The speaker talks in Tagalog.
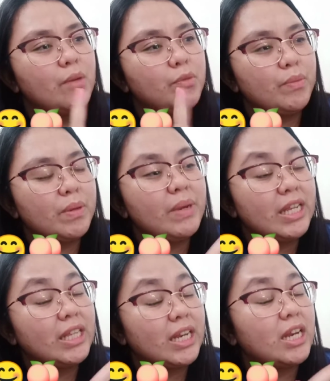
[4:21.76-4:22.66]
Bumibili
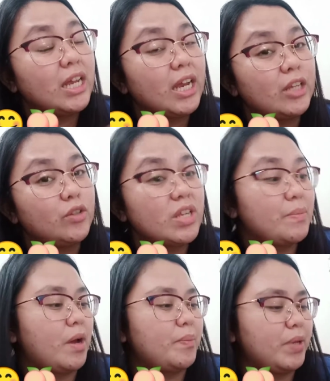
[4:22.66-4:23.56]
na rin ng ganito si
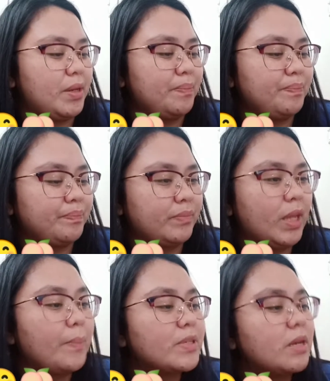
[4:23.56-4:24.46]
mommy
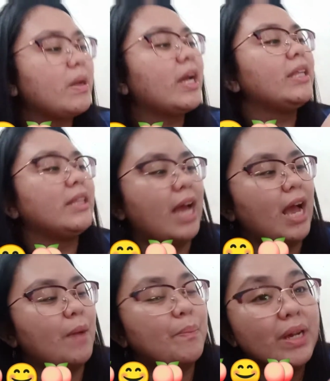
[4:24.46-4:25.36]
tapos ang
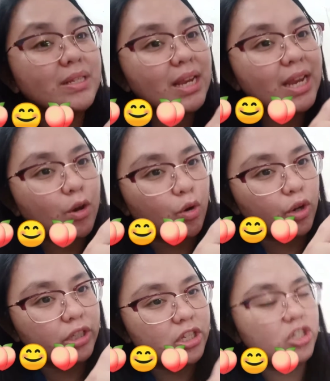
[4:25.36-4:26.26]
maganda, pag sa
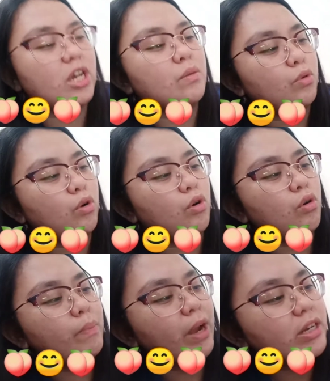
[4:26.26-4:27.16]
likod, check mo,
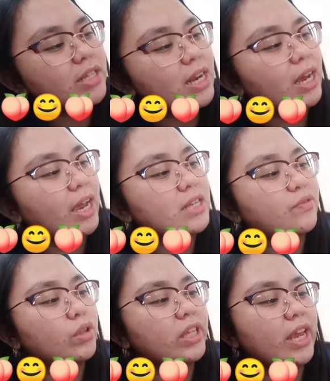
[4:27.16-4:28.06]
meron silang
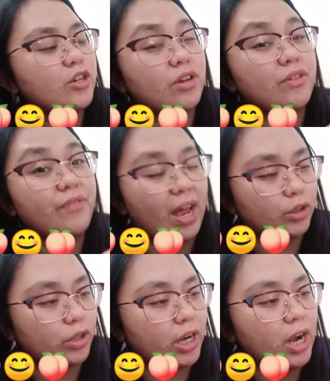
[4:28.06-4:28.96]
exfoliation
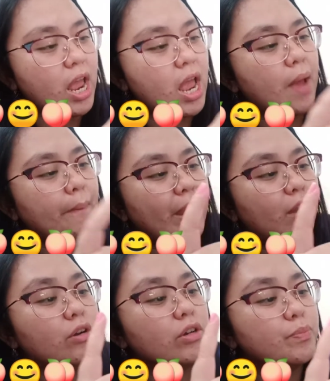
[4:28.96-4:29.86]
factor.
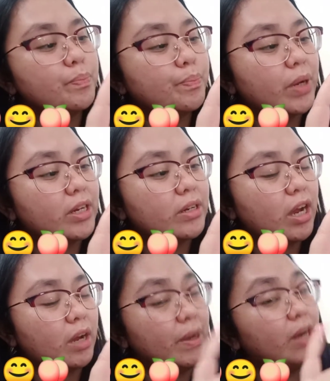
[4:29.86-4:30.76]
Merong pang
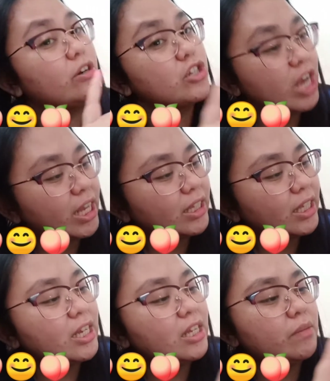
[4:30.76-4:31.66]
uh, merong
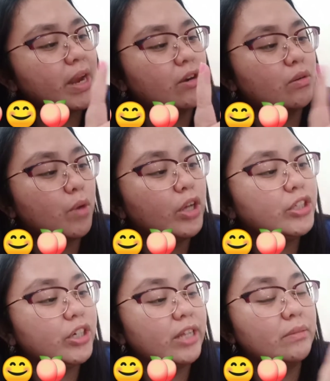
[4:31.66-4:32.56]
gentle, merong
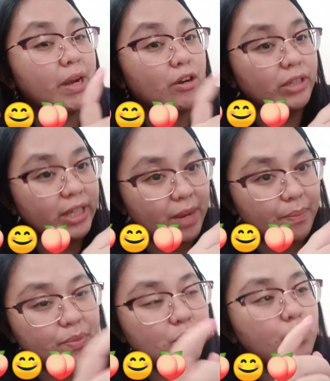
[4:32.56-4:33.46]
moderate, merong deep.
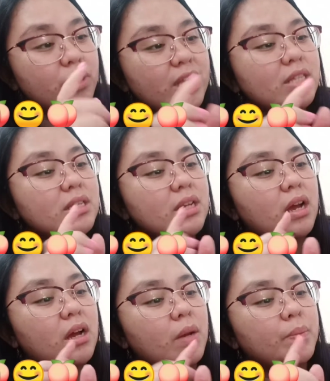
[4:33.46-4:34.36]
So this
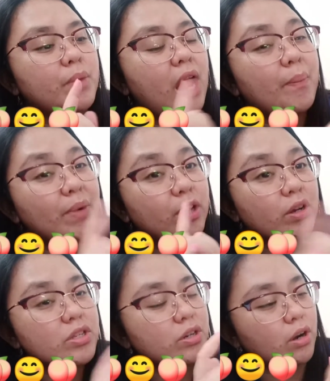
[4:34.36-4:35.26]
um, apricot
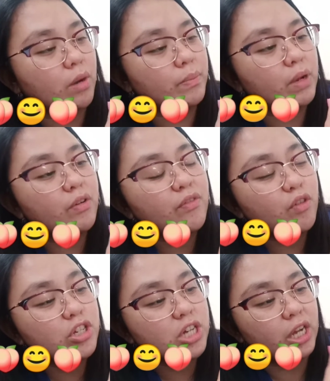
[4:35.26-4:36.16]
scrub,
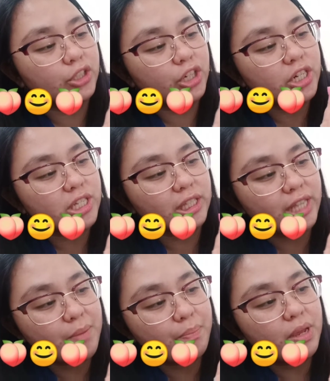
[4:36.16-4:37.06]
nagko-fall siya under sa deep